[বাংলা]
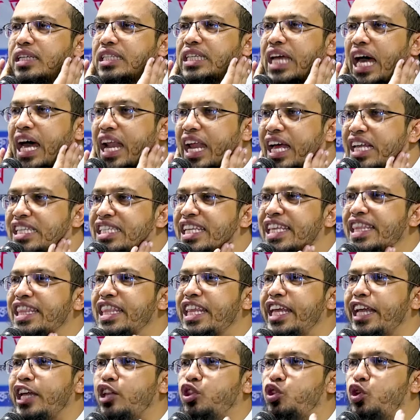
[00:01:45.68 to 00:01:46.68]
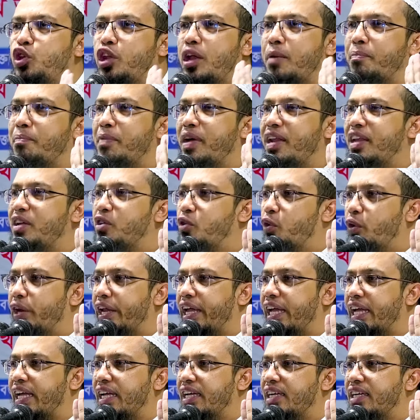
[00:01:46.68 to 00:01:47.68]
সারা জিন্দিগি দুই নম্বরই
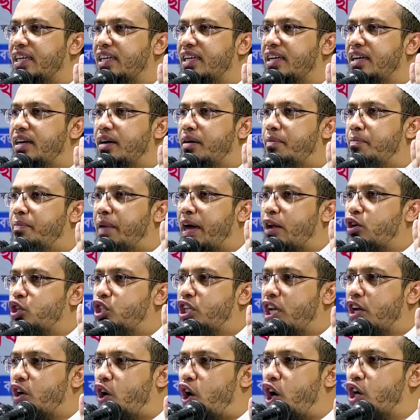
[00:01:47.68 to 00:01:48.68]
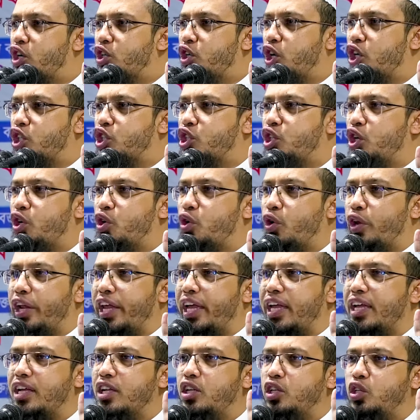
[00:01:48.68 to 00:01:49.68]
করে মানুষের হক নষ্ট
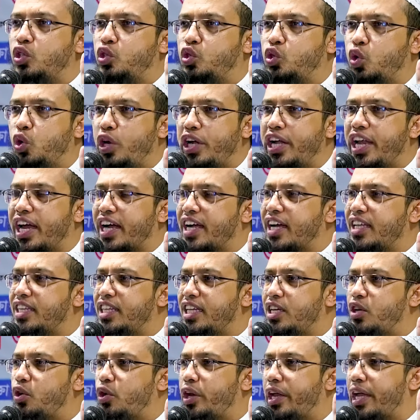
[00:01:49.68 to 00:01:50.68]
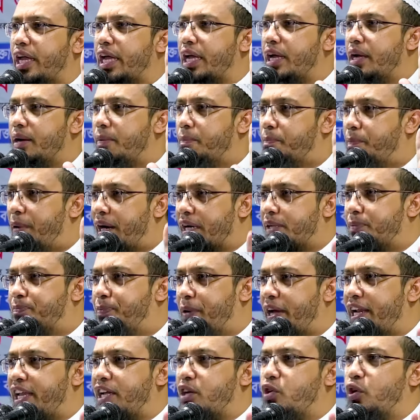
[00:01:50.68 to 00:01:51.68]
করে চুরি ডাকাতি করে
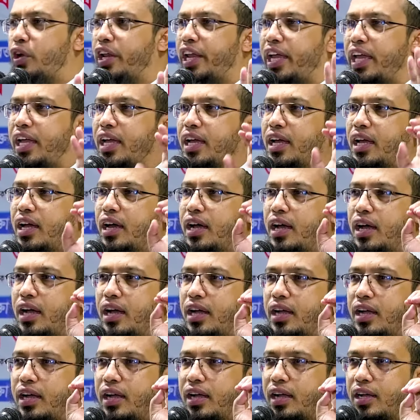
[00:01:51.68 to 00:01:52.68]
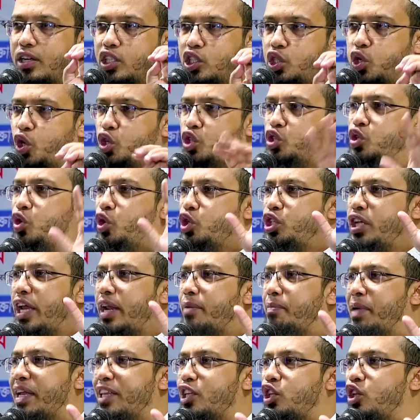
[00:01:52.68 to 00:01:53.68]
বাটপারি করে সুদ
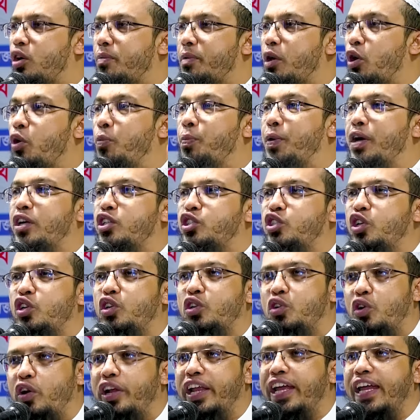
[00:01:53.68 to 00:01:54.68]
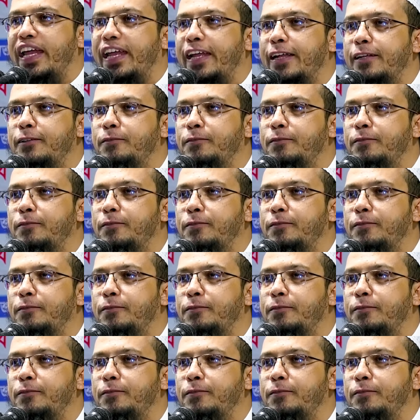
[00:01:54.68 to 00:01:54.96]
ঘুষের মাধ্যমে উপার্জন করে